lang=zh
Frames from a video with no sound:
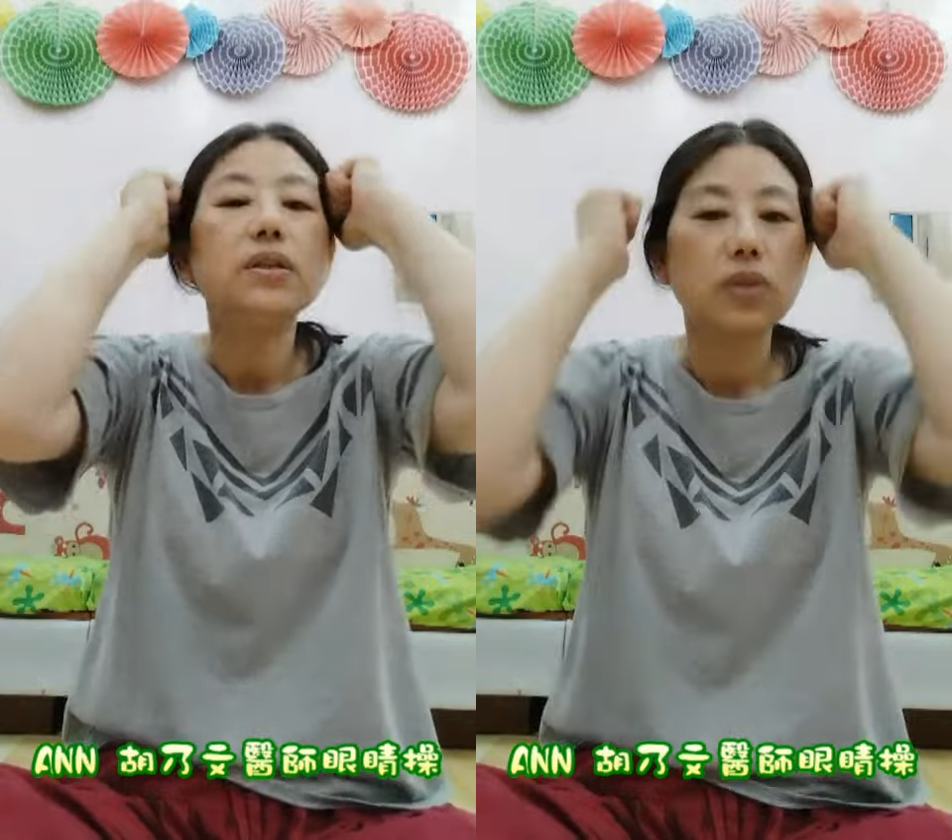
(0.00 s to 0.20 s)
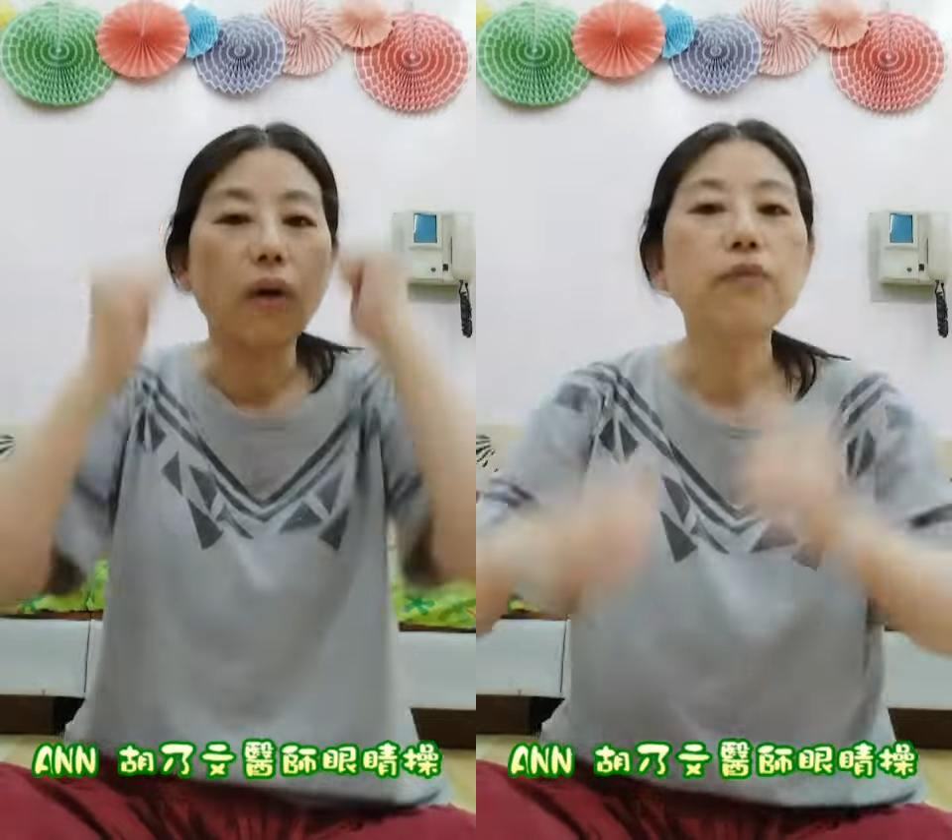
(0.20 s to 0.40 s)

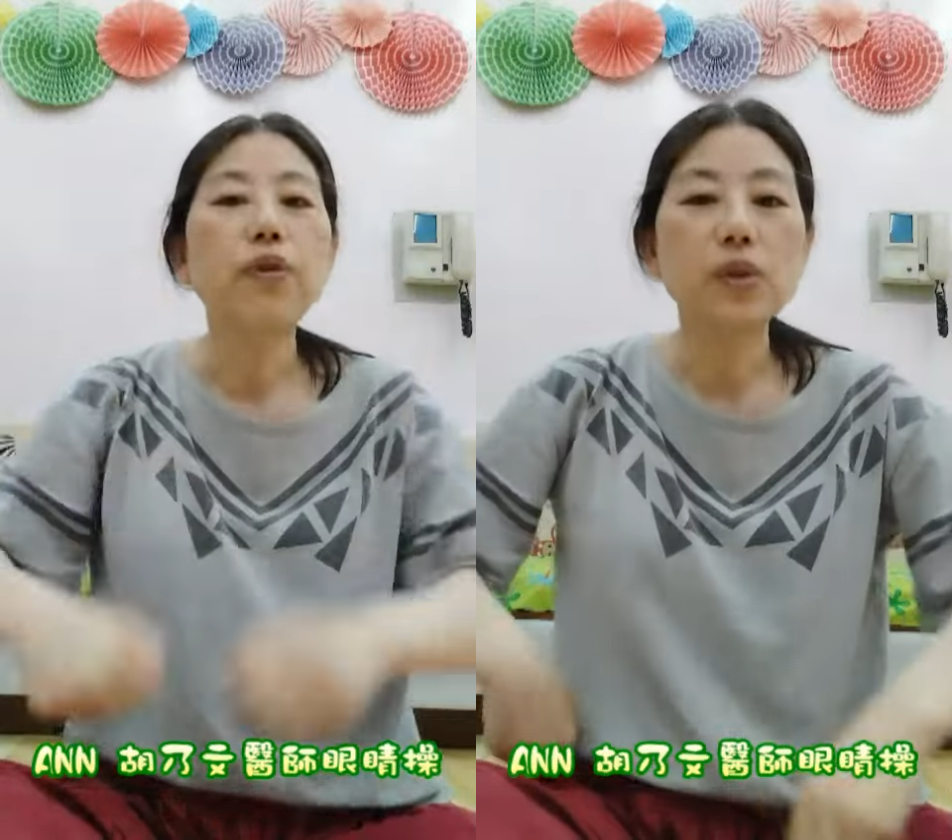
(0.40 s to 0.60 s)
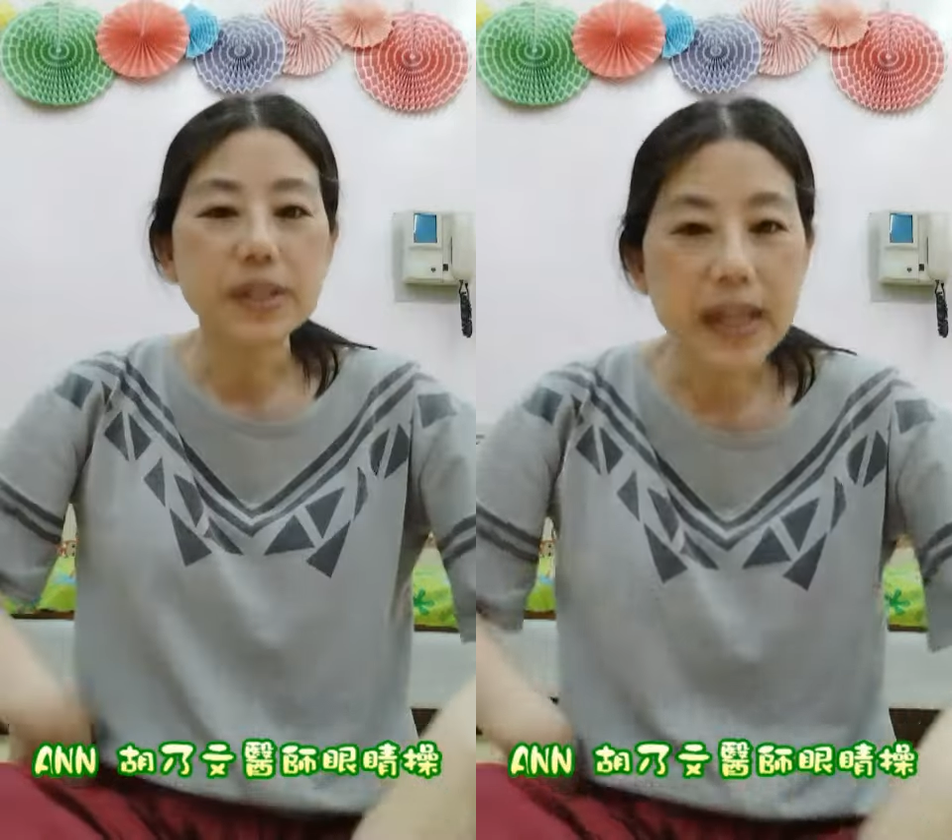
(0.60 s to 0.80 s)
重
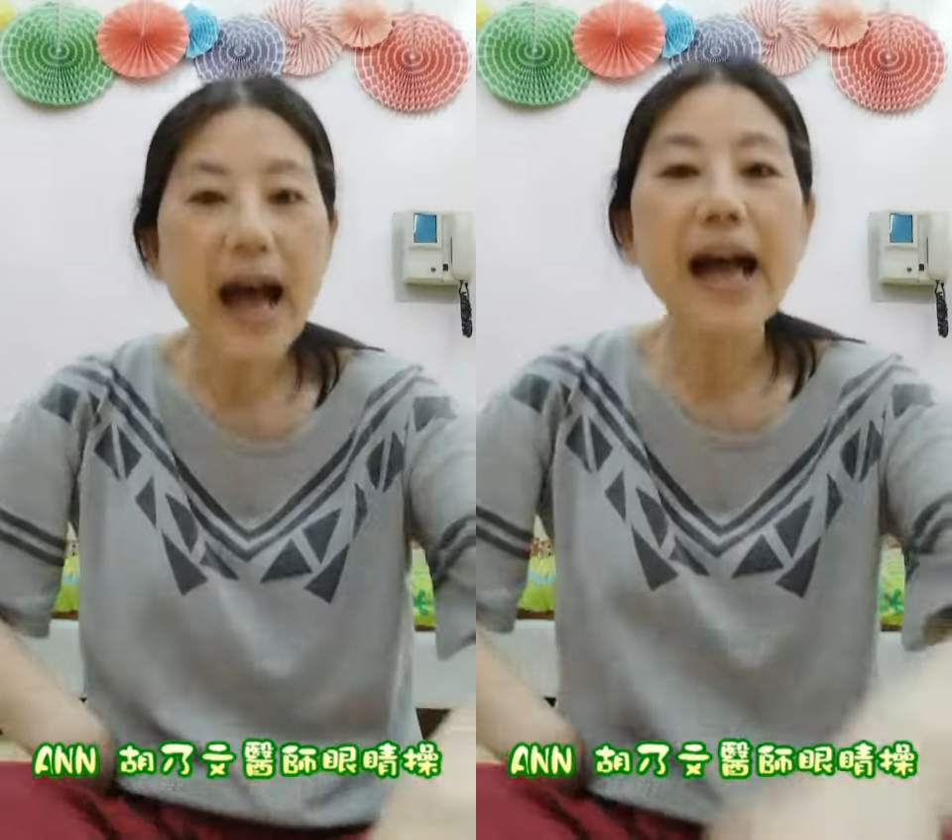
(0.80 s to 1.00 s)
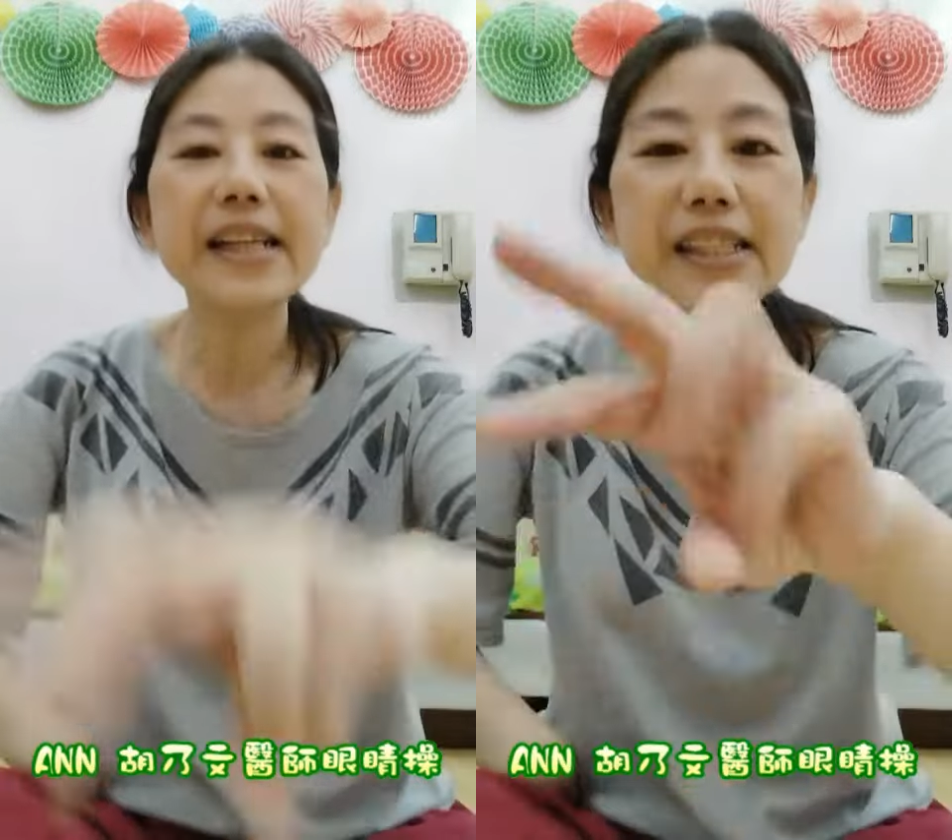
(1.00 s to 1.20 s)
复
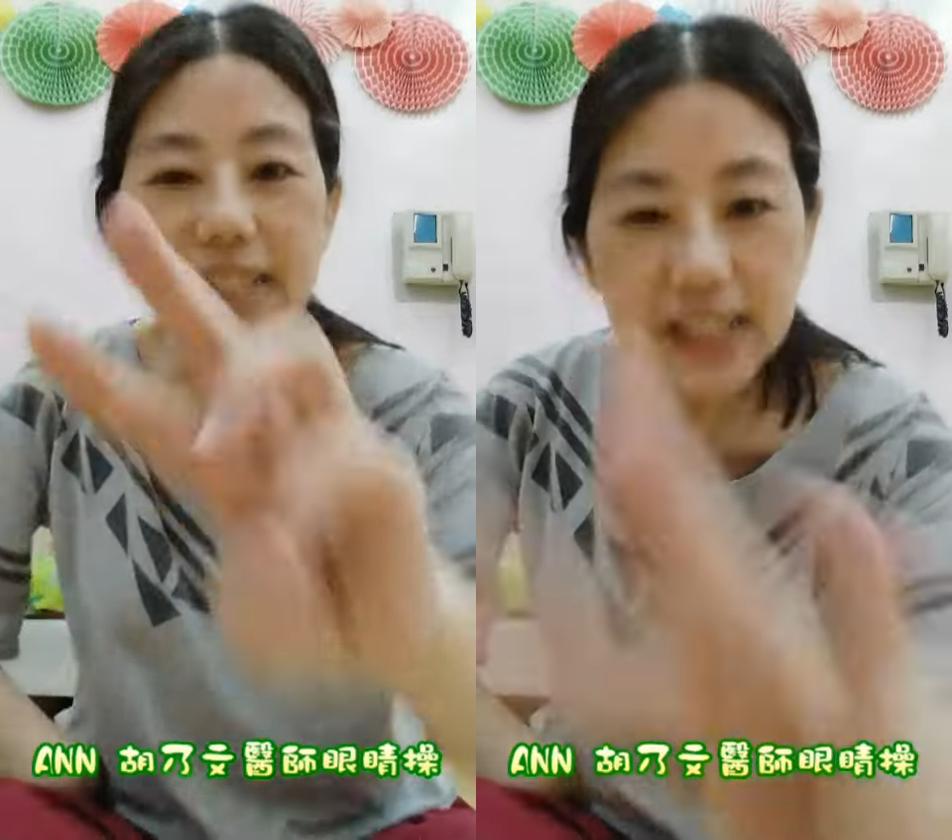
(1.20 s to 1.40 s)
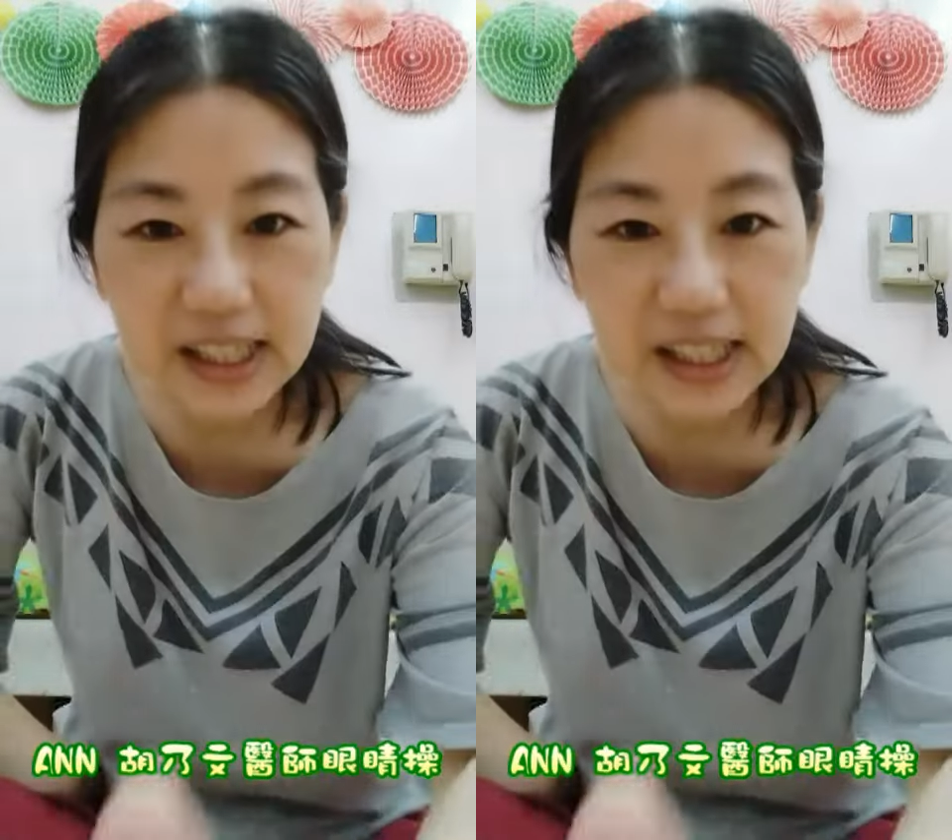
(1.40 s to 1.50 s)
三次。